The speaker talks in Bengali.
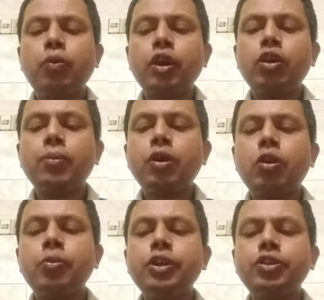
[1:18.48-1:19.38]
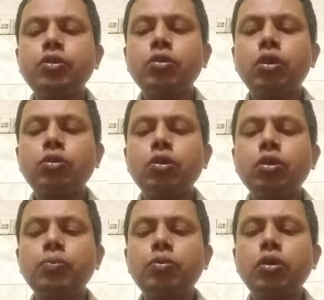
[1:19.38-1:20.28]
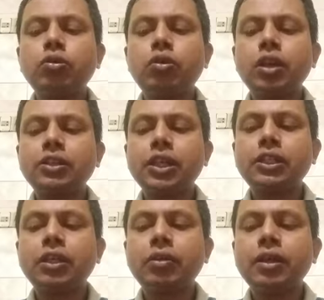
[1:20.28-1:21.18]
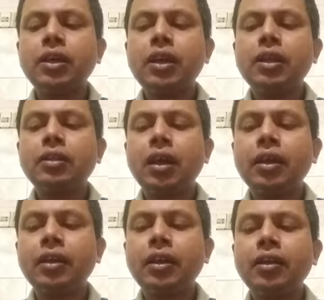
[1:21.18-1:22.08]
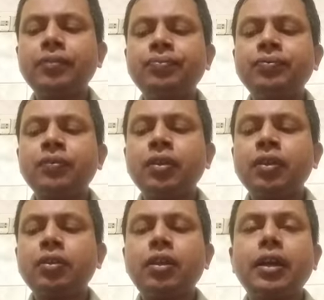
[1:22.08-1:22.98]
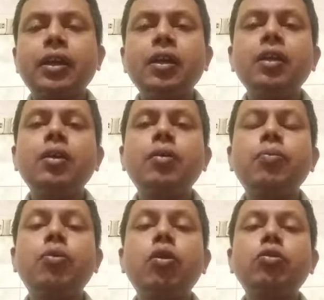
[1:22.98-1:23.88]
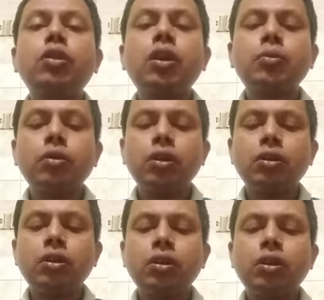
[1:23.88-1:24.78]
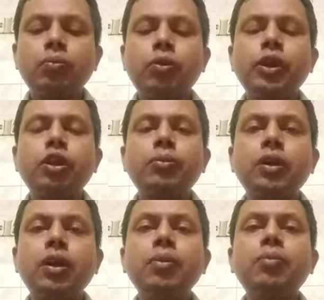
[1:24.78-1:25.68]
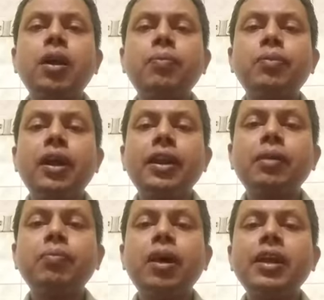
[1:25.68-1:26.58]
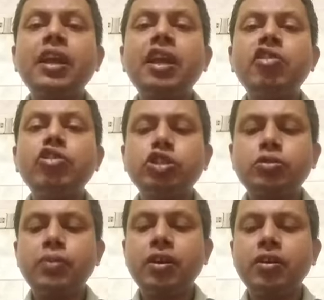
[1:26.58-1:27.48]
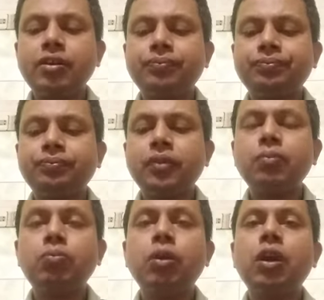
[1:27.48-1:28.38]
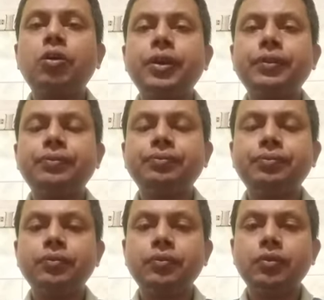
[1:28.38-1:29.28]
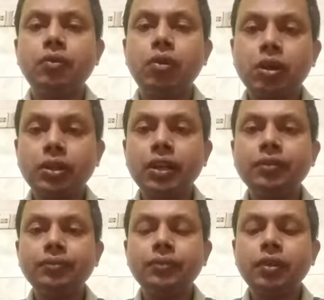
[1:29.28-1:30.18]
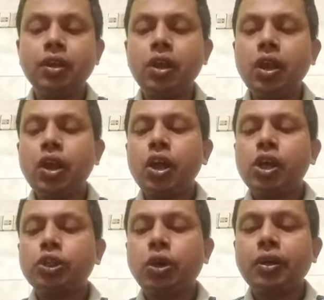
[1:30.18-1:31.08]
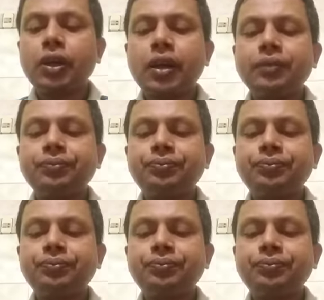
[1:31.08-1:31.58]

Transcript: পরিকল্পনার অভিষ্ট লক্ষ্যগুলো পূরণ করার চেষ্টা করে তাহাকে তাকে প্রণোদনামূলক পরিকল্পনা বা প্ল্যানিং বাই ইন্ডিউসমেন্ট বলা হয় অর্থাৎ সরকার